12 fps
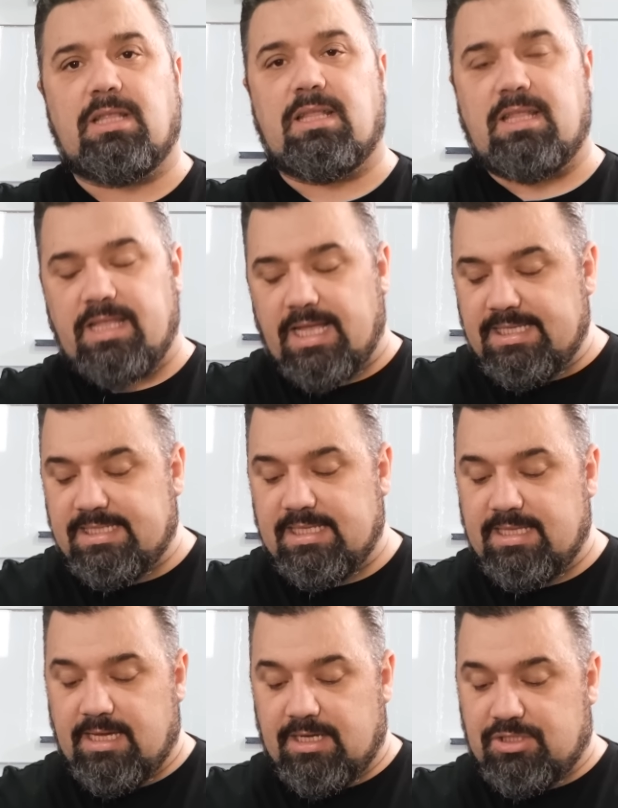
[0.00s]
de
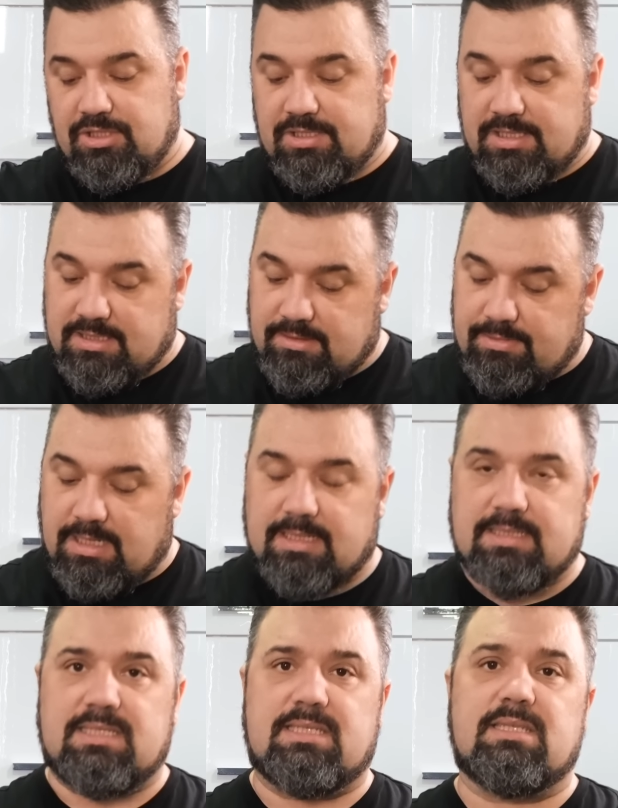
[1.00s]
değsin diye açıkçası
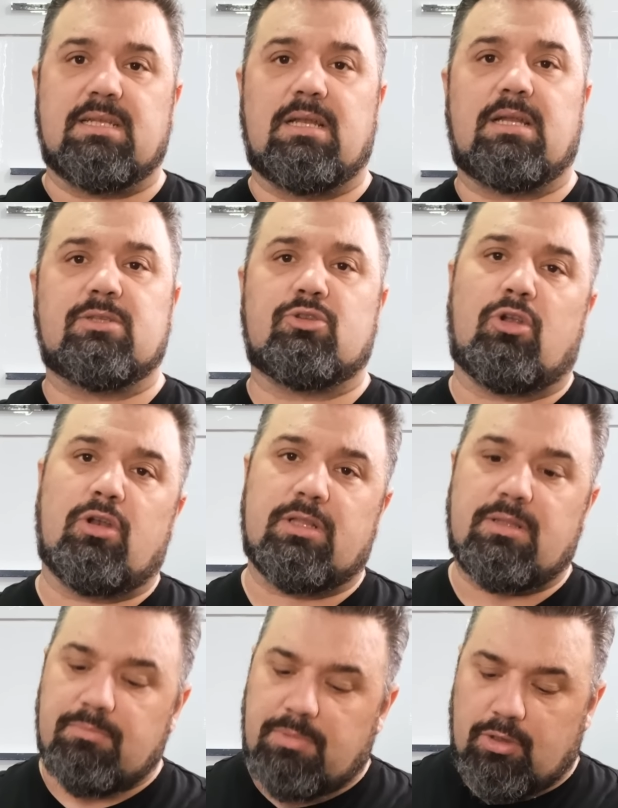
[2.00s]
biraz da sınırları
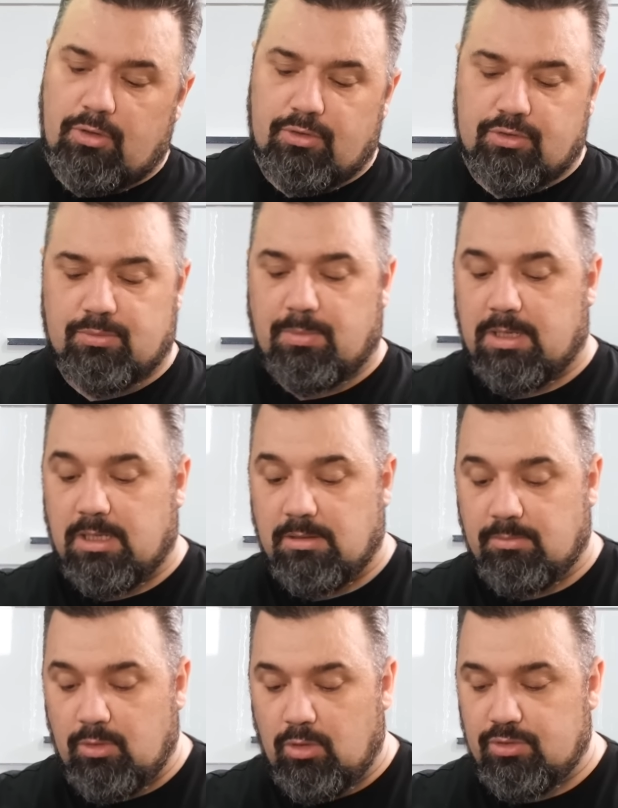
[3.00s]
zorladım. Bir görürüz
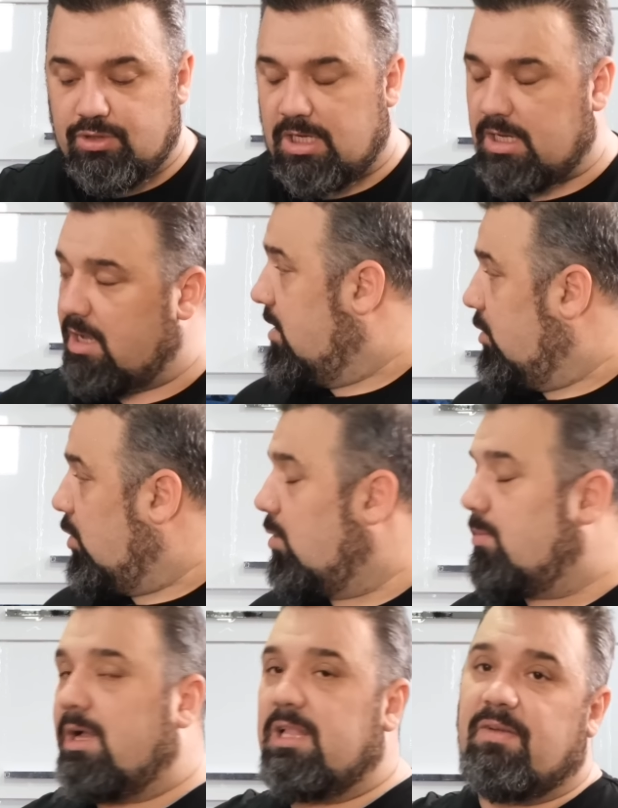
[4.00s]
bakalım ne olacak.
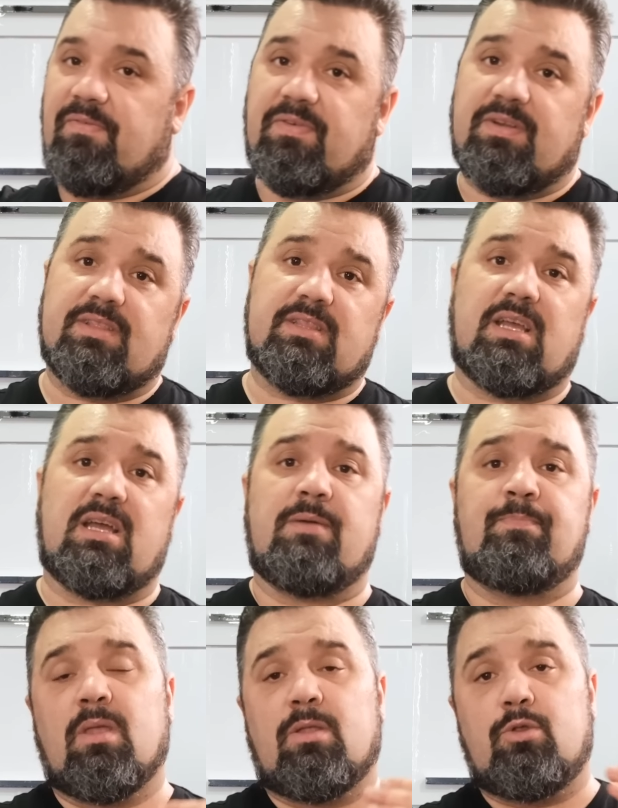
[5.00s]
Normalde fırında
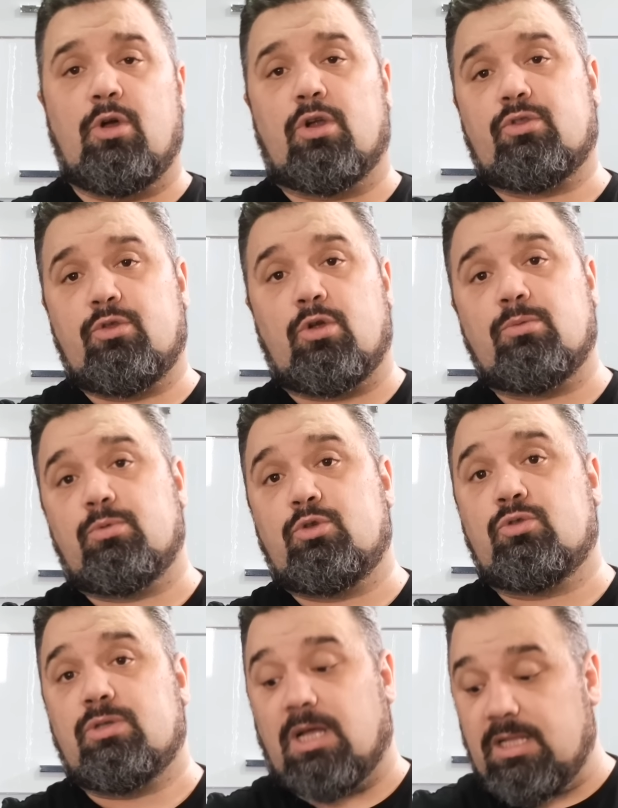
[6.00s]

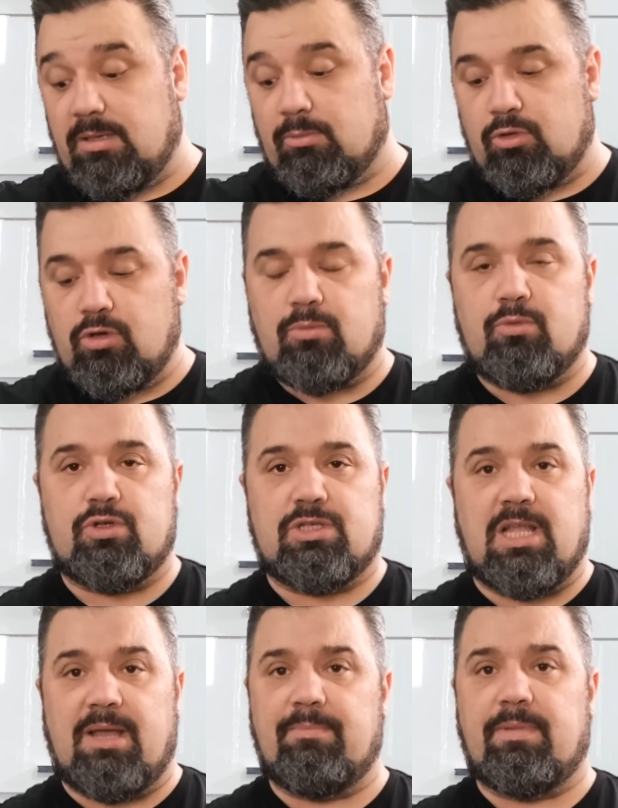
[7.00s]
4-4,5 saati buluyor bu
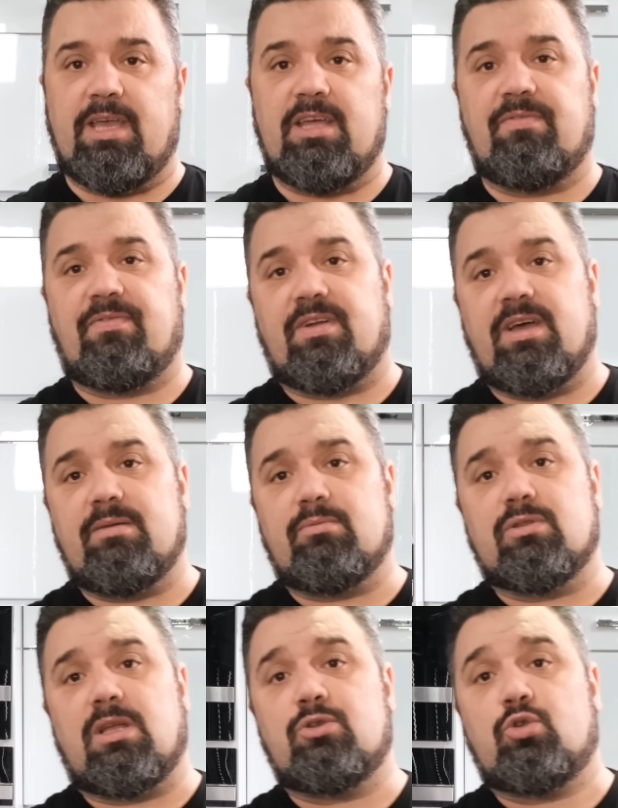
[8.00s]
işlem. Air fryer
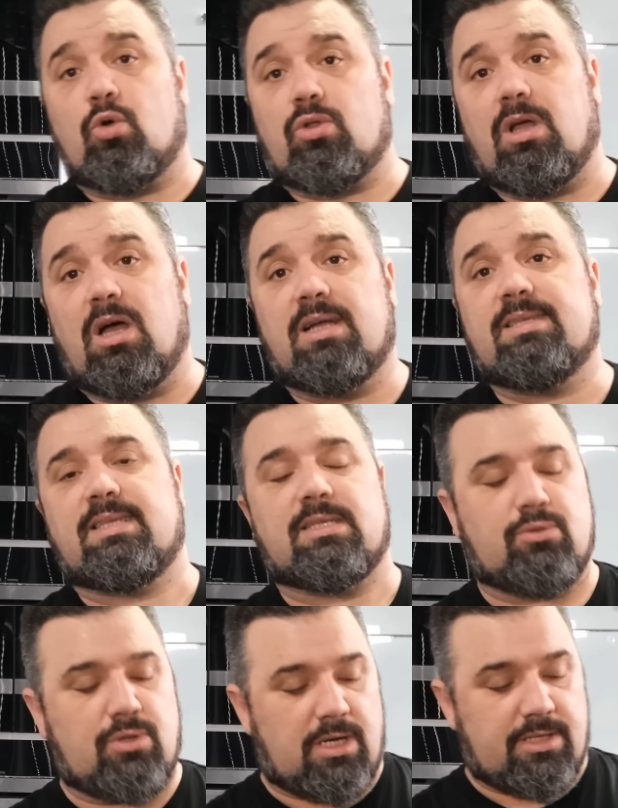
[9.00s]
bundan çok daha kısa
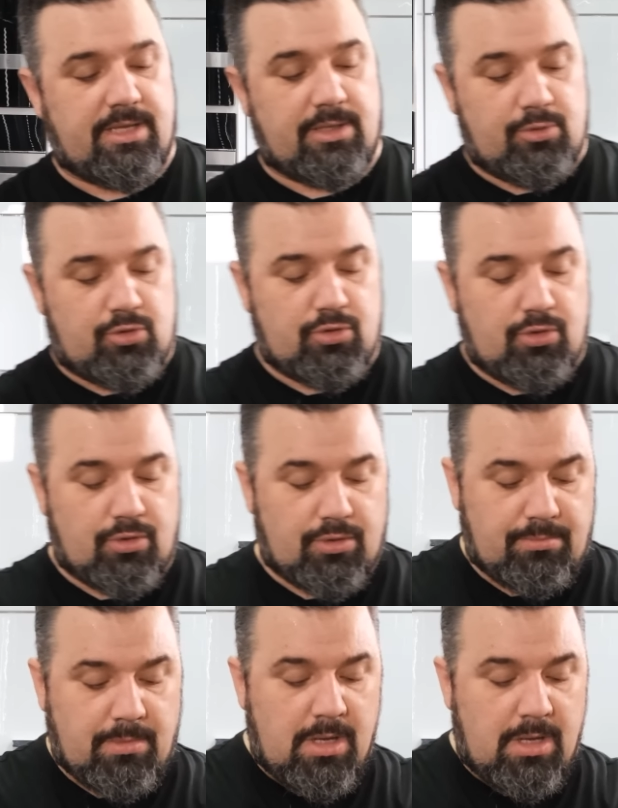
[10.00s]
sürer diye düşünüyorum.